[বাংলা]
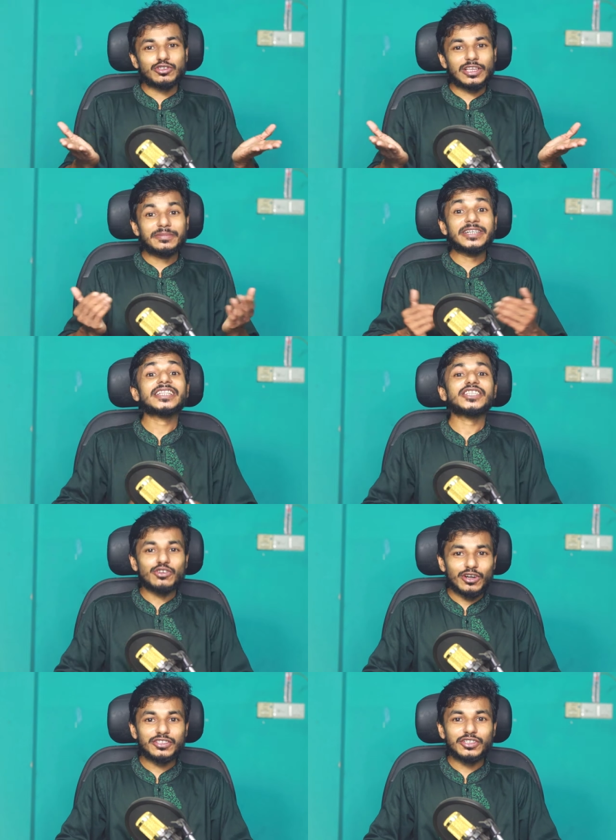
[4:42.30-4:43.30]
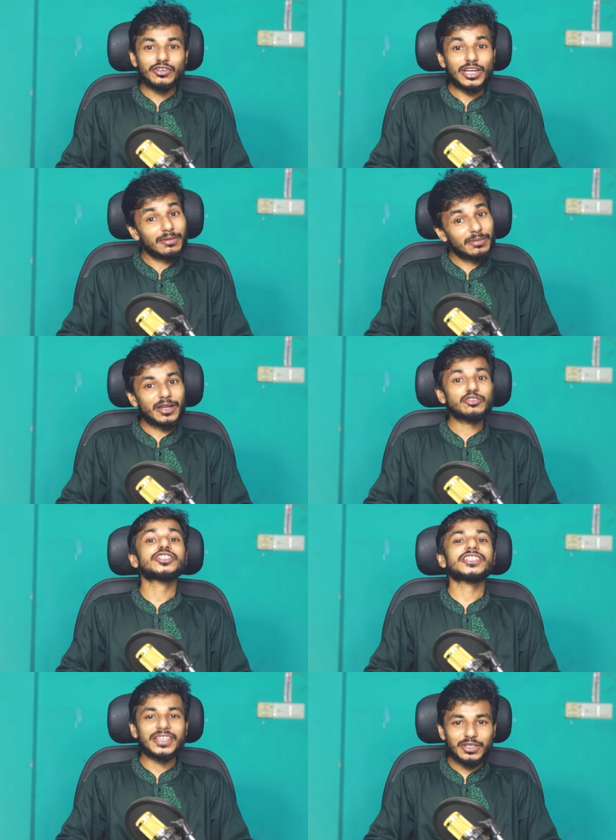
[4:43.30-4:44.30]
সোশ্যাল মিডিয়াতে সরাসরি করে আবার
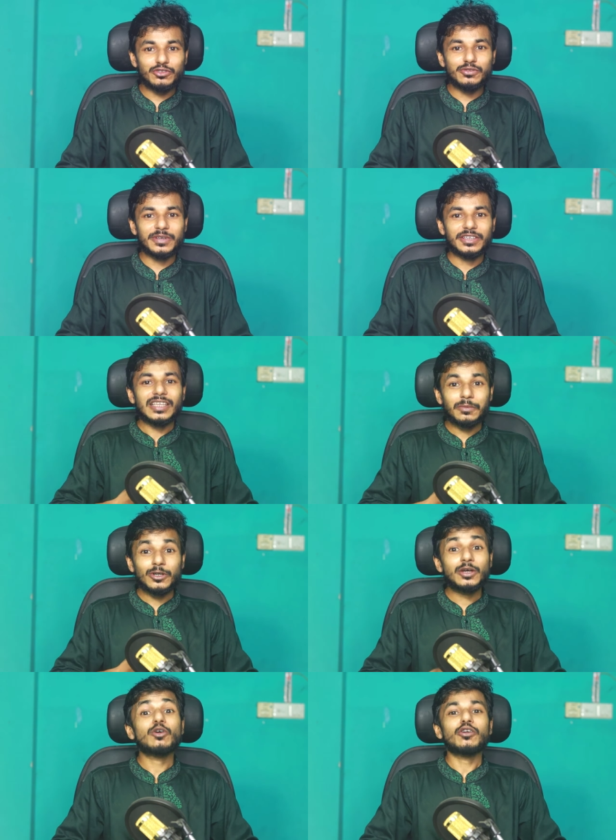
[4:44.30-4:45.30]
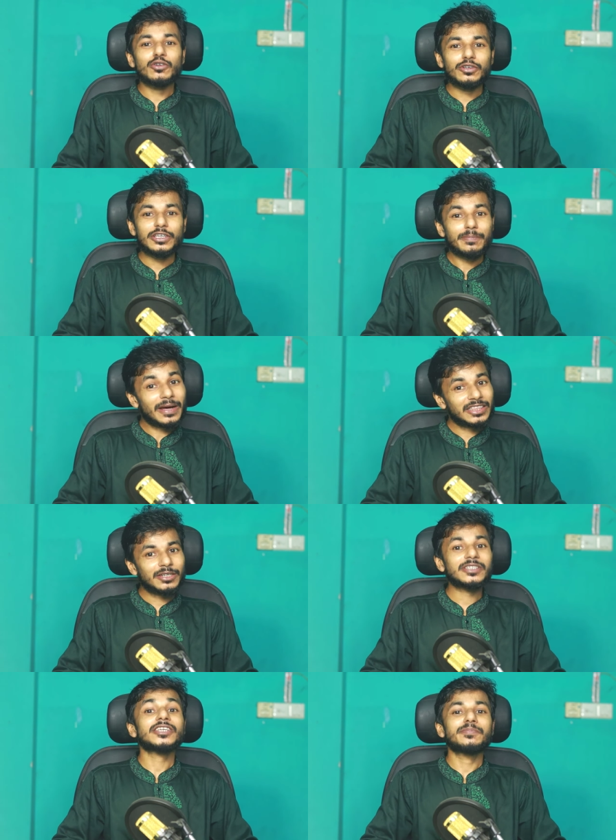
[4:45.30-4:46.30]
মানসিক শান্তি খুঁজবে তা বলি কখনো কি
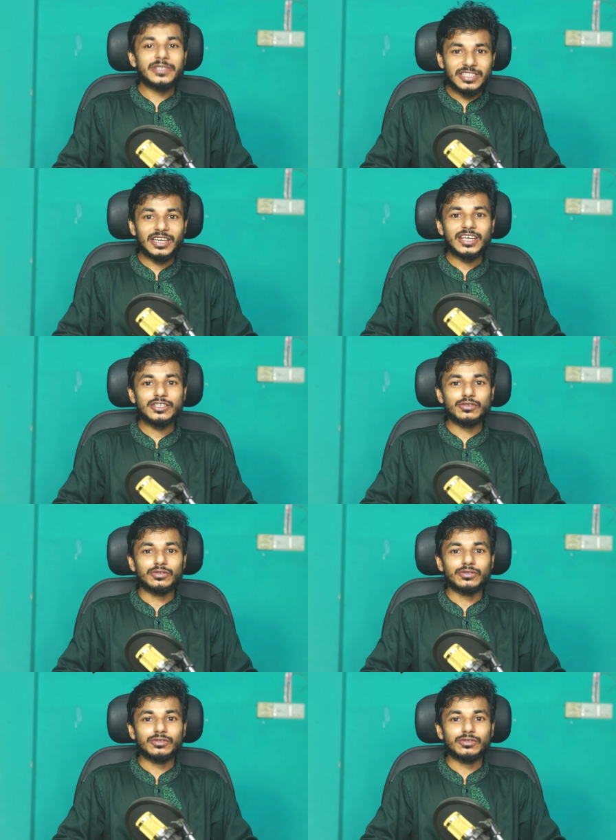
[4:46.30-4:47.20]
পান্তাবাদের পিৎজা খাইছো